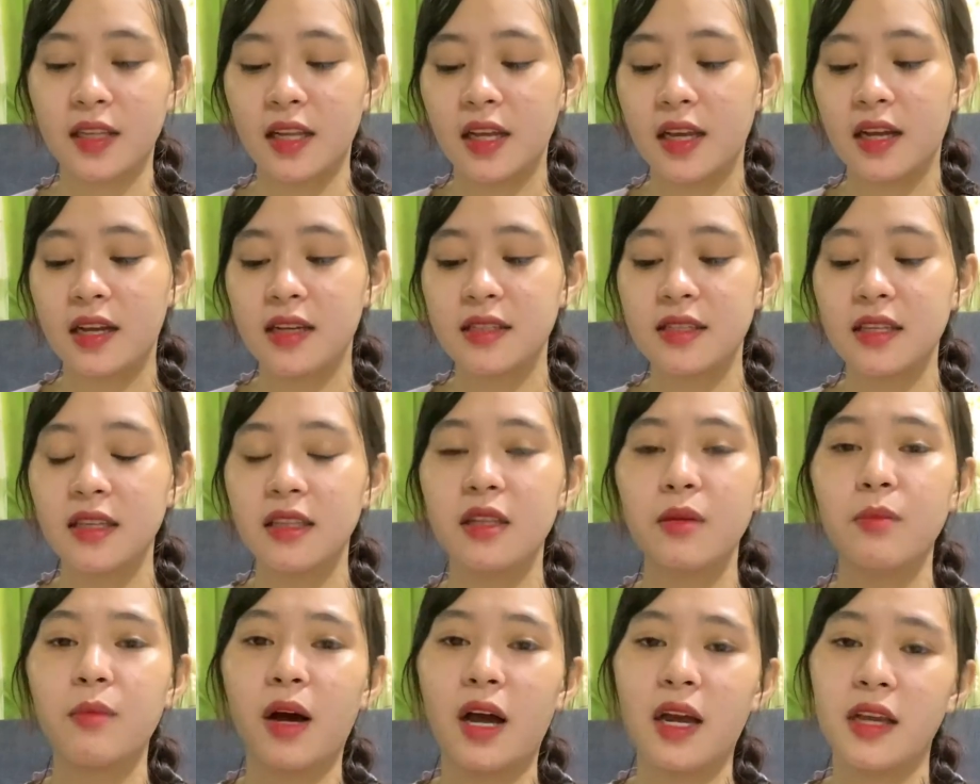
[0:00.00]
Kasi 'di
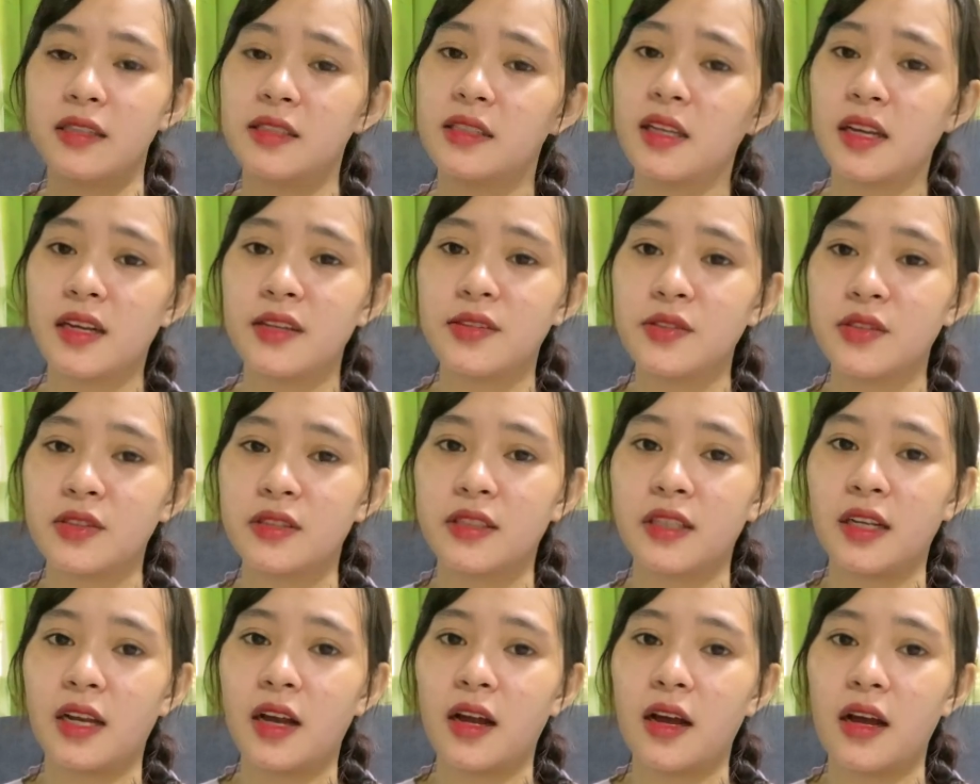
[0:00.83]
ba, isa rin 'yun
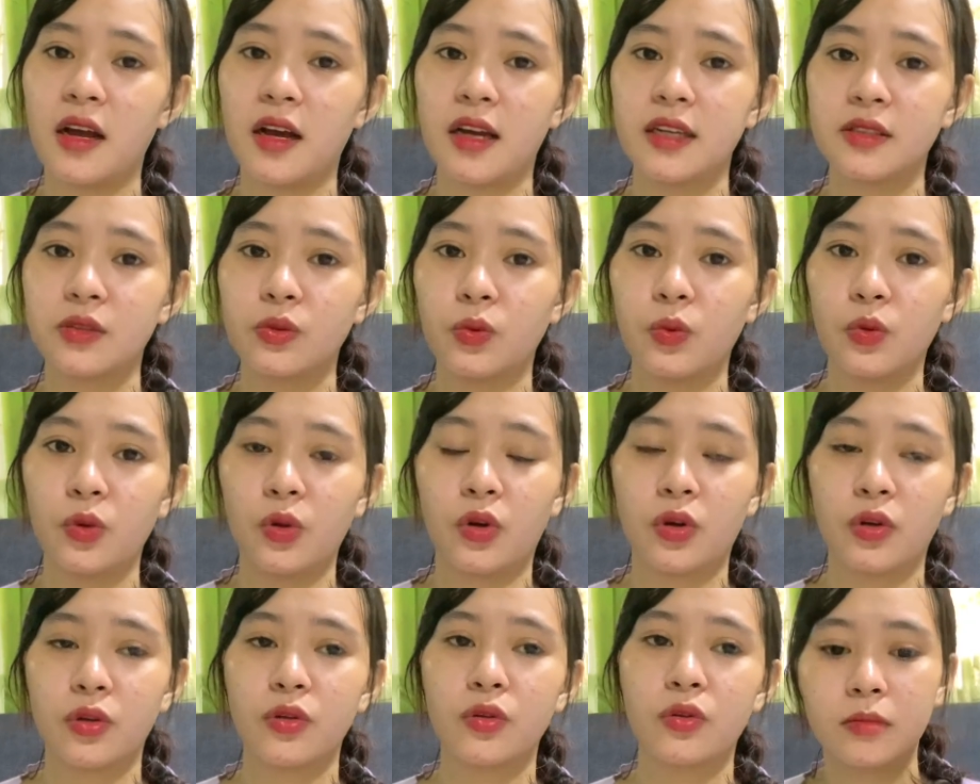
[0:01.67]
sa
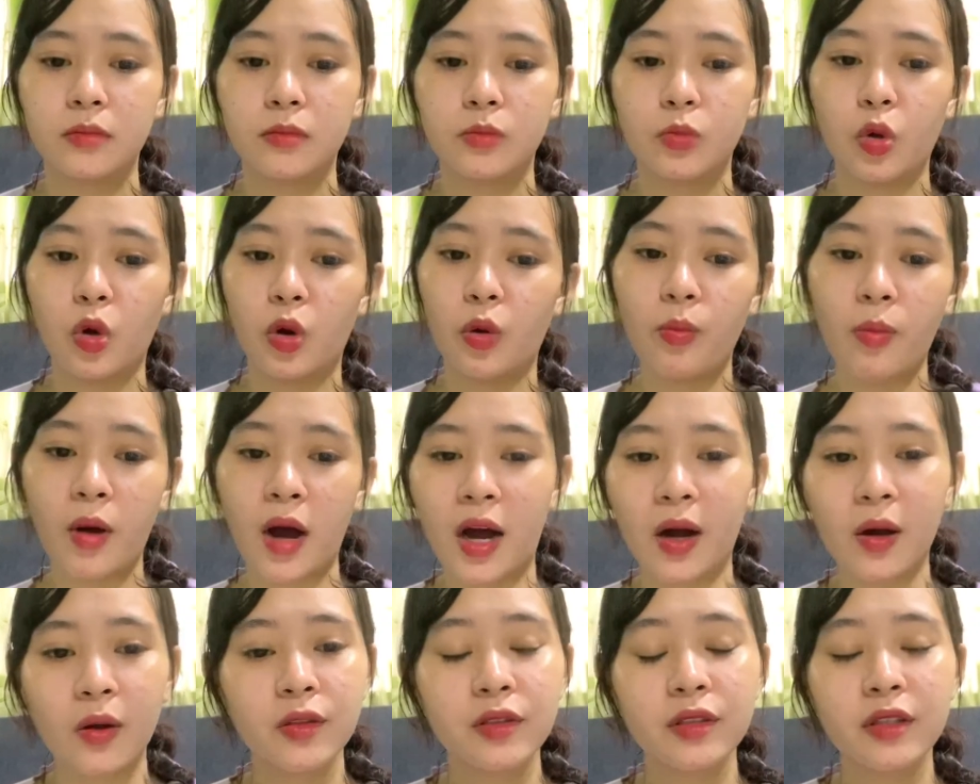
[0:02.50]
nakakatulong yung
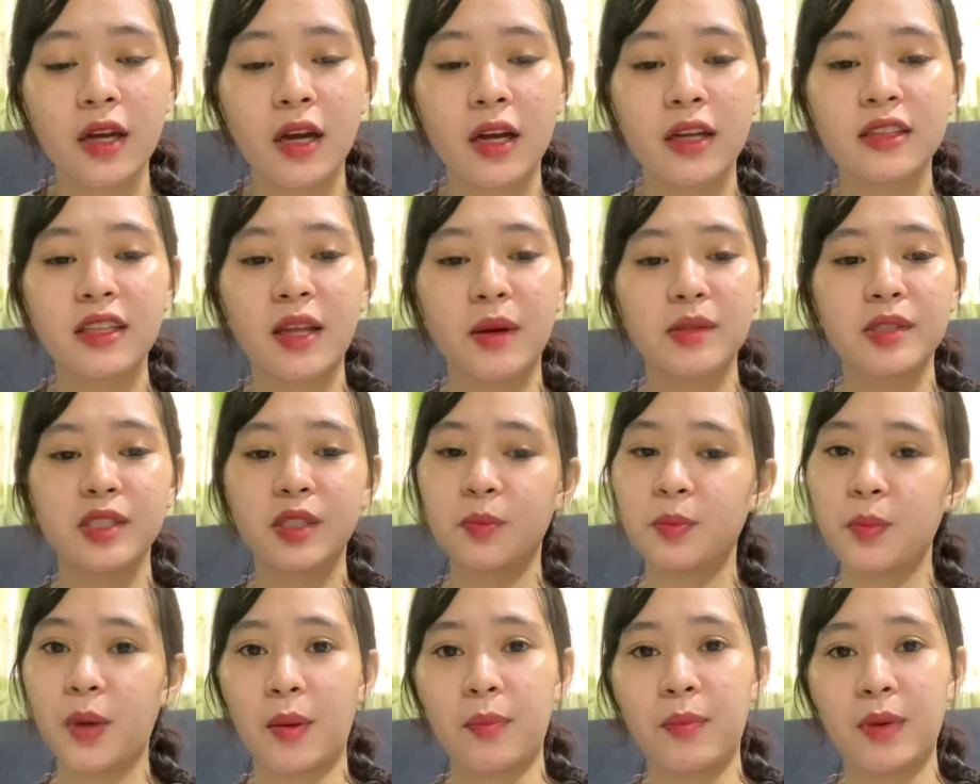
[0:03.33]
bubangon ka tapos
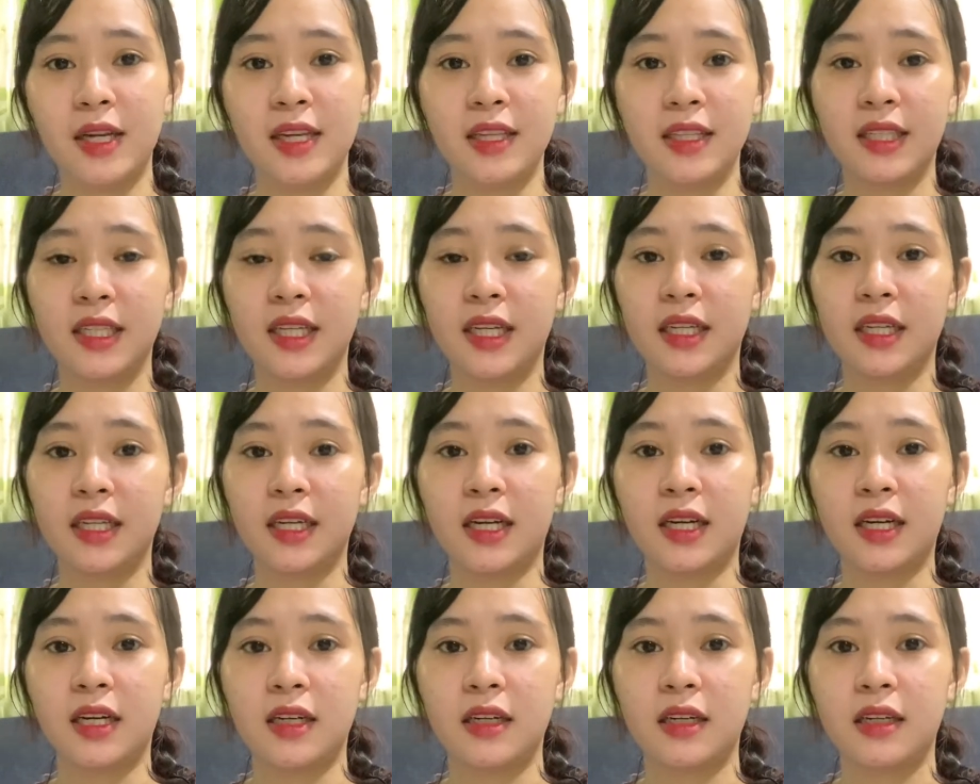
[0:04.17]
nagpapalit ka
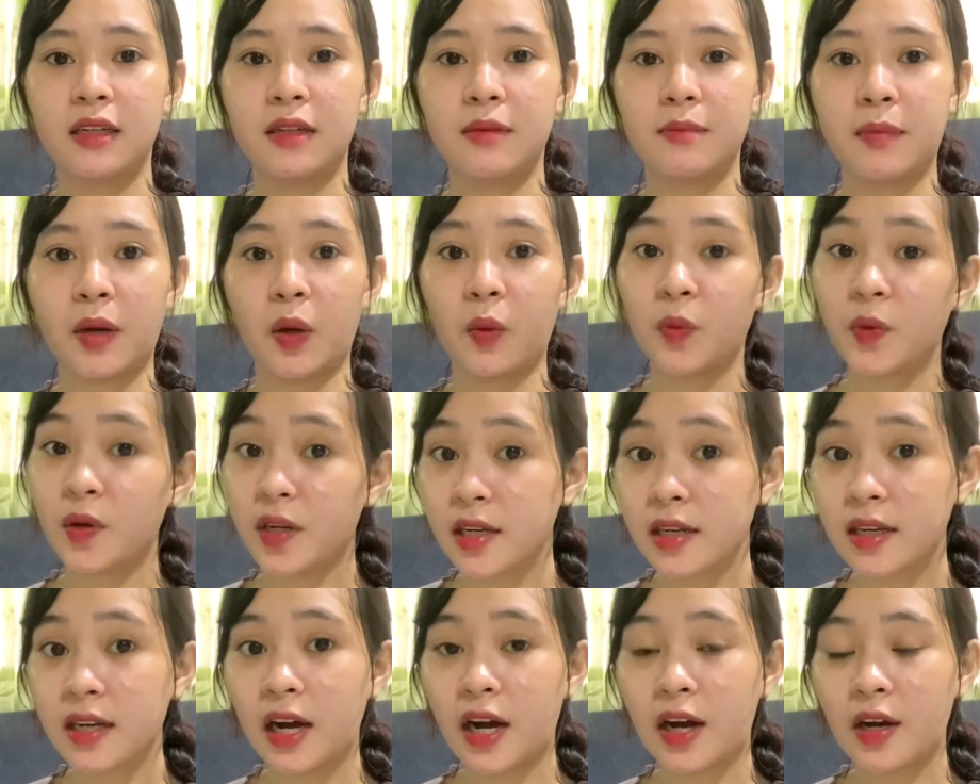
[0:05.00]
ng pang
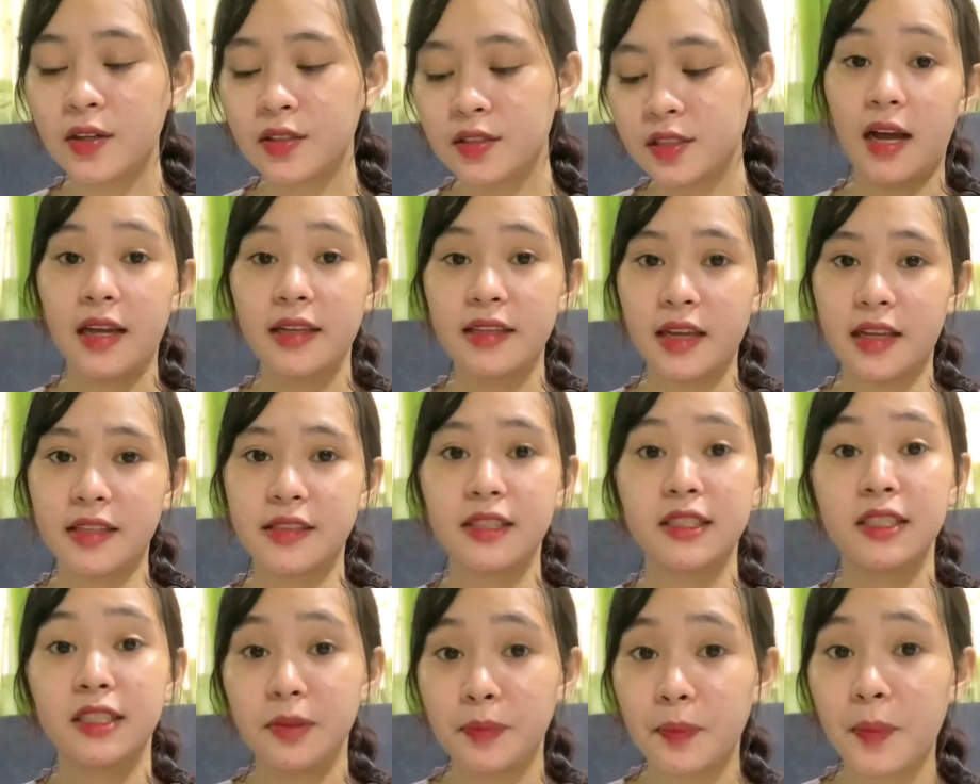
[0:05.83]
workout. Ayan,
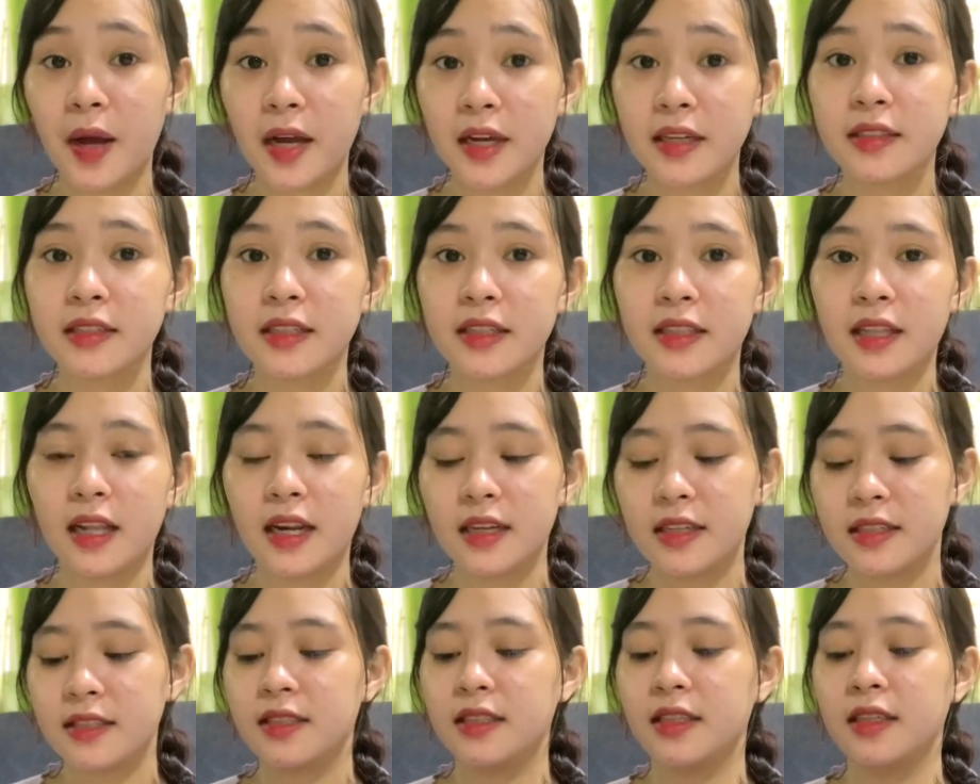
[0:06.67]
disipagin ka
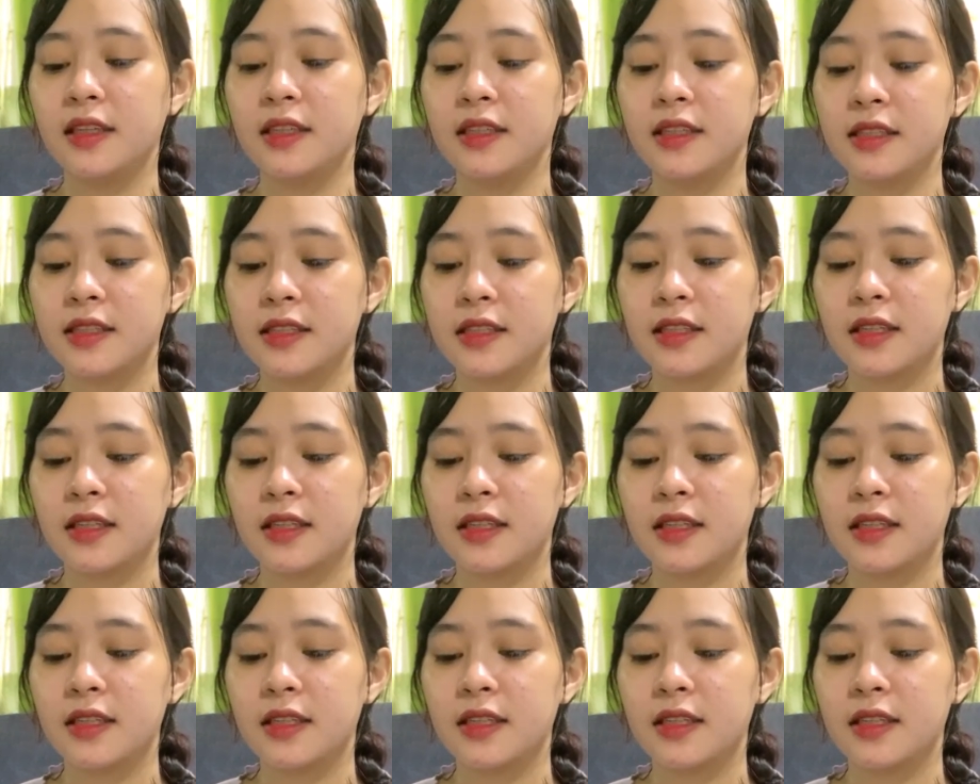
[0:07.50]
talaga sis.